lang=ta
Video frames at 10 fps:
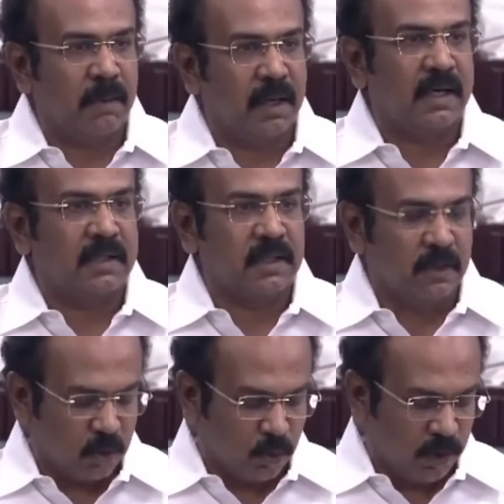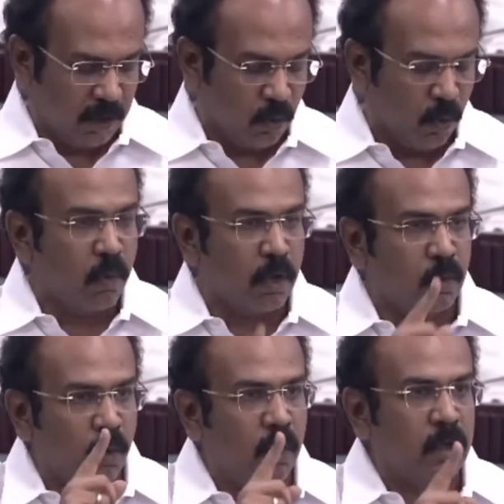தமிழ்நாடு செலுத்தக்கூடிய ஒவ்வொரு
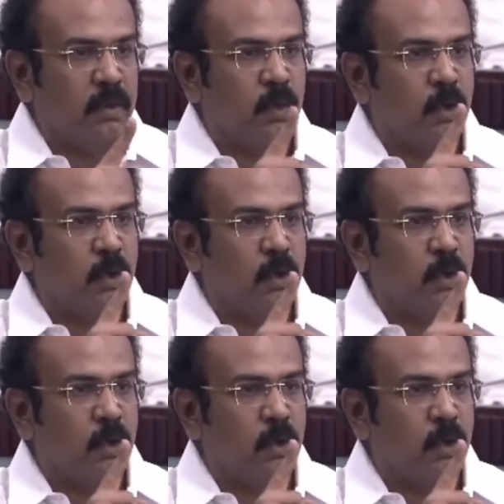ஒவ்வொரு